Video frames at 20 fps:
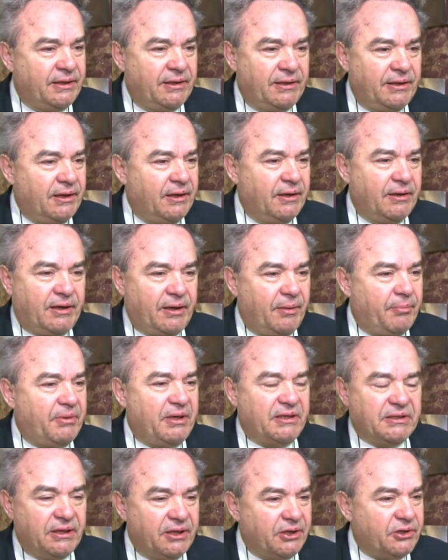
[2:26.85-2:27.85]
nel
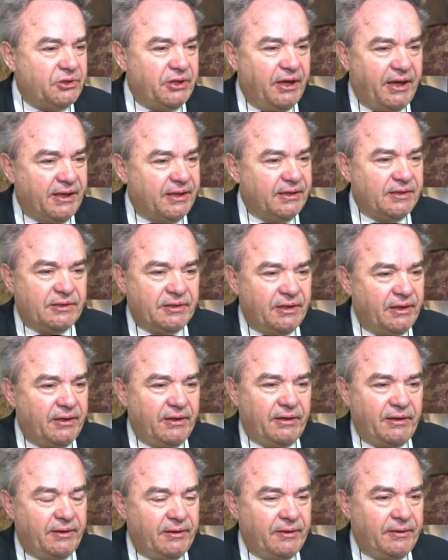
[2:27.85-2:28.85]
capire le scienze,
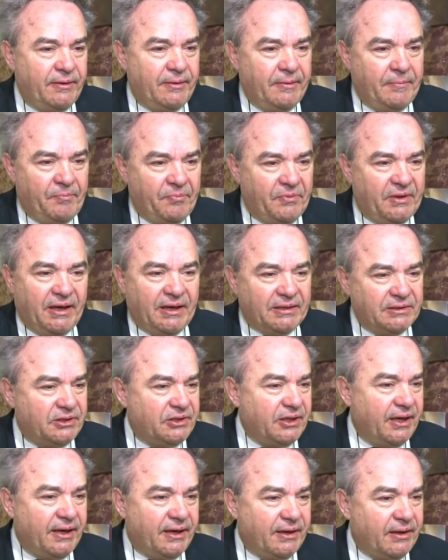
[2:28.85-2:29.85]
nella
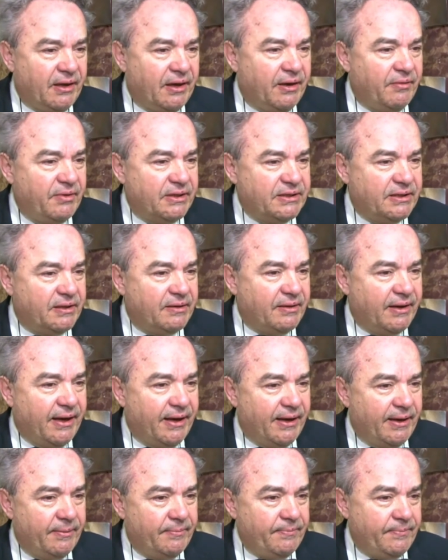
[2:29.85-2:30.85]
ricerca della
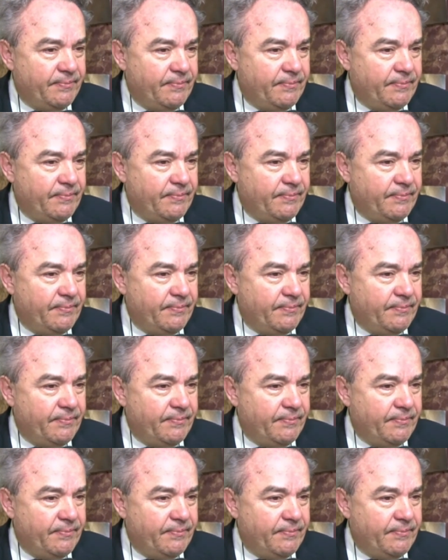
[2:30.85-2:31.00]
verità.